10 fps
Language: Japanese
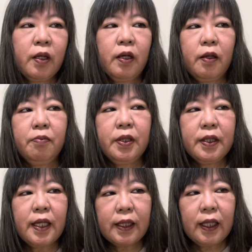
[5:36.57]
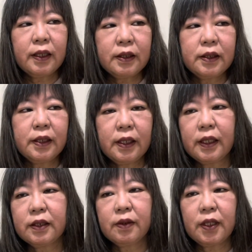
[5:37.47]
見た感じ生
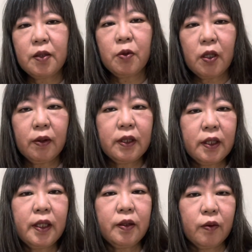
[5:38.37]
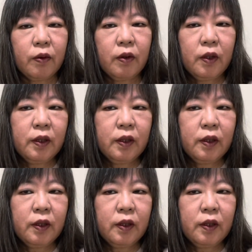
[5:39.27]
活は何も変わってないよ。